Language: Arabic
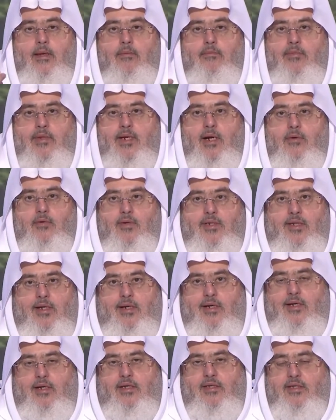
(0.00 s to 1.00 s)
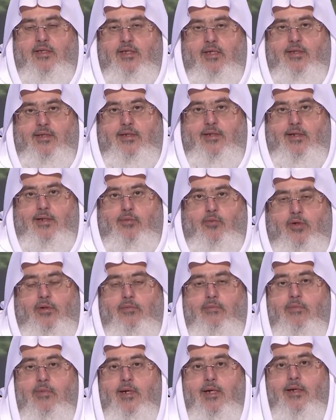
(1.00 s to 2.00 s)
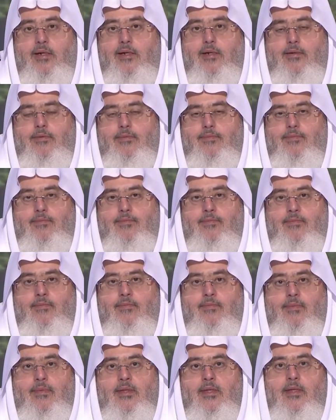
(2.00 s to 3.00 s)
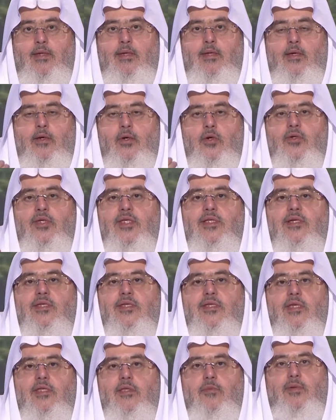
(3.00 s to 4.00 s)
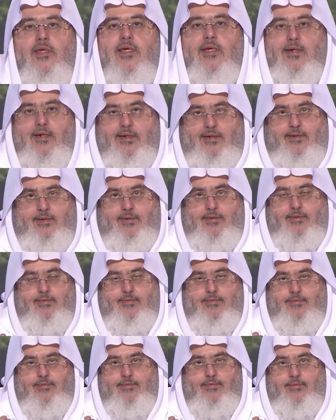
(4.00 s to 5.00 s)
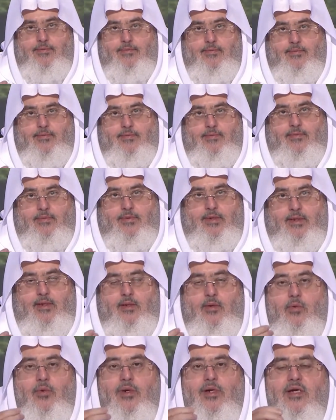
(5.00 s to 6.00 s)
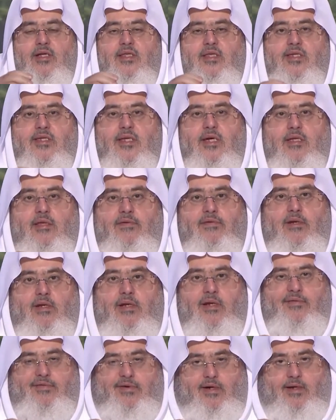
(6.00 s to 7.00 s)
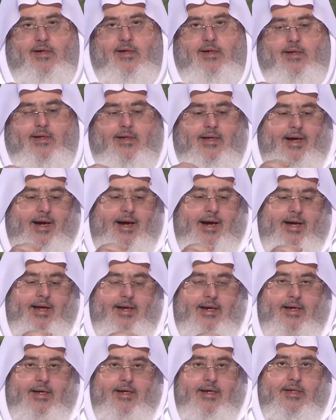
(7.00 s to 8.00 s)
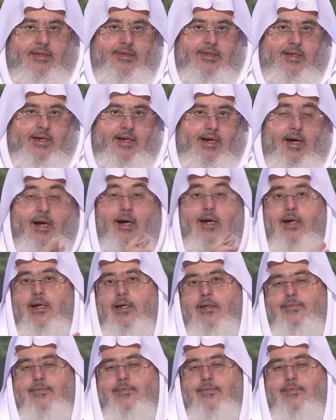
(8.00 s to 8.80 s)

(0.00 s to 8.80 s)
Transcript: من الوصايا الاقتصادية المهمة حسن التدبير والاقتصاد في النفقة على قدر الحال